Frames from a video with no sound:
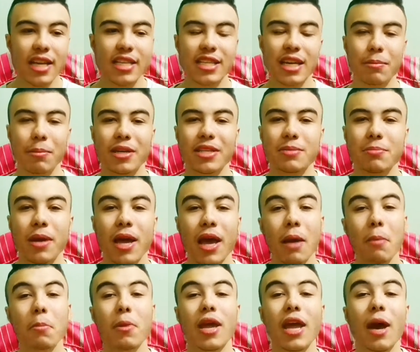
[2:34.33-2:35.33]
سان
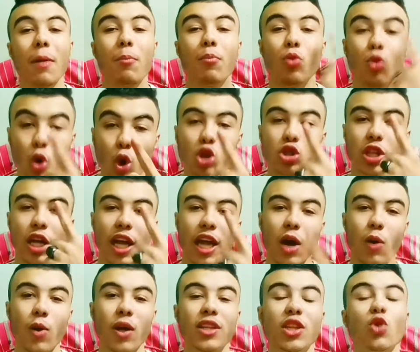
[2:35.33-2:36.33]
ماكسمان جاب نقطه
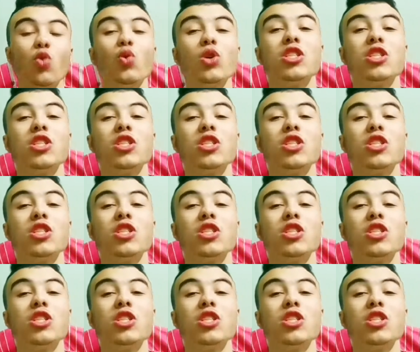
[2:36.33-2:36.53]
الجوله دي